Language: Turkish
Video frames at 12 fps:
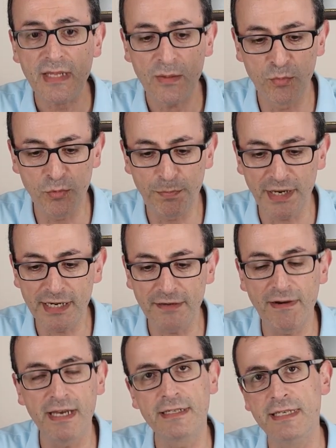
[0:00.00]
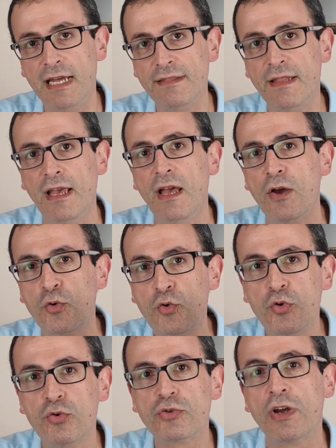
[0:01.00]
bu para varken
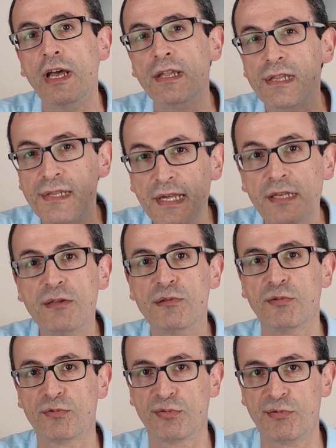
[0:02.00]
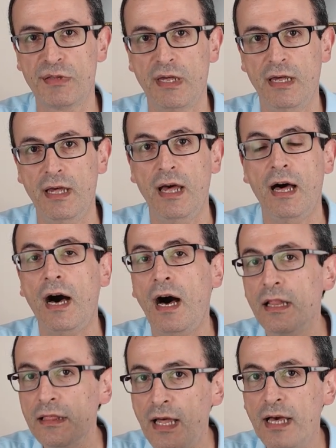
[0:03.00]
kur 8.30 sa
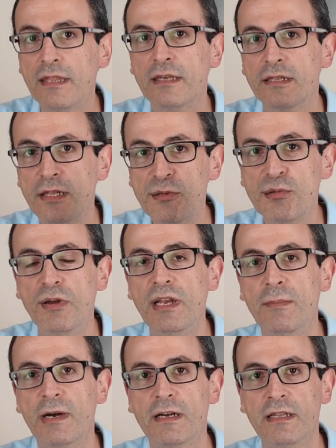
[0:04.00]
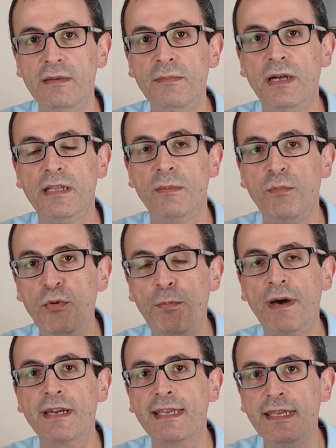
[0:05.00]
Allah aşkına söyle bakalım bana bu
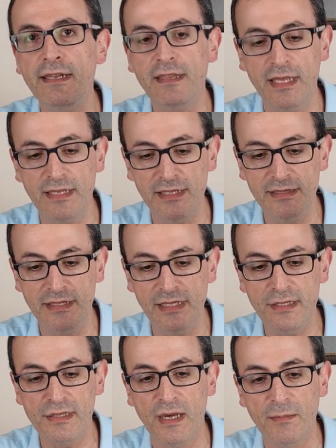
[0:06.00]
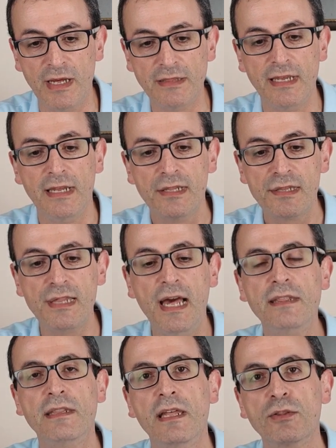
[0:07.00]
para geri çekildiği zaman
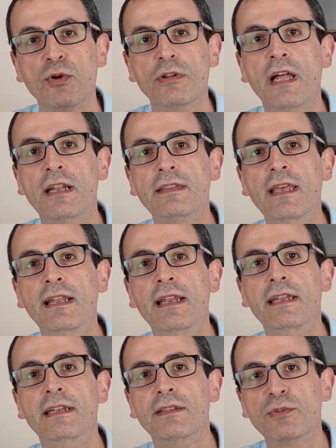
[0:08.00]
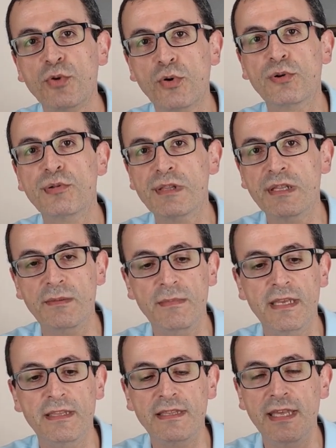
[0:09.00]
sen dolar TL'nin
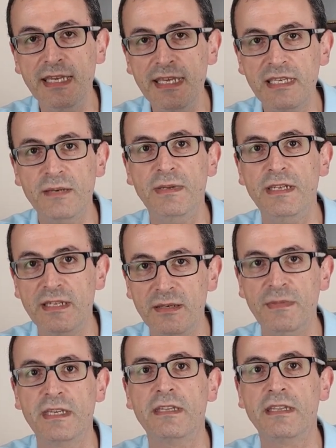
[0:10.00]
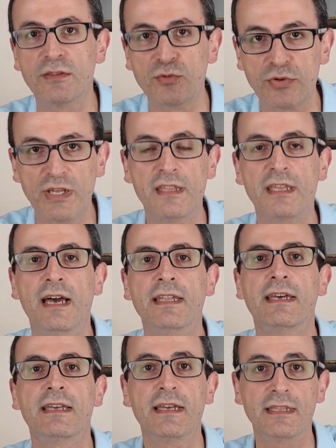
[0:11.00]
9.27'de 2022'de
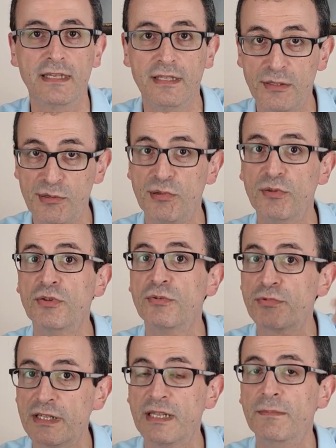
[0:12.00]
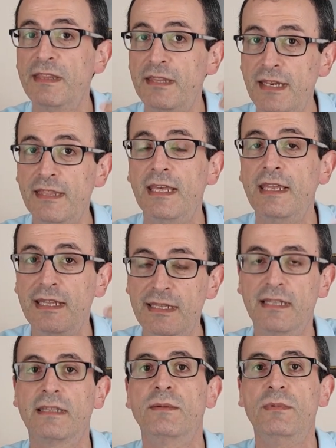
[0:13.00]
duracağına ya da yıl sonunu burada bitireceğine
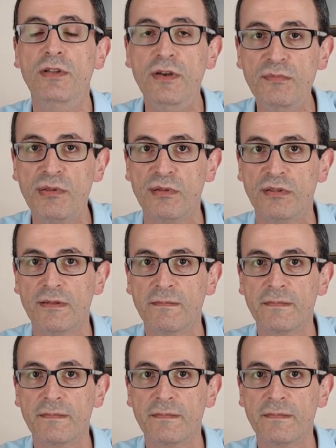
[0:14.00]
inanabiliyor musun?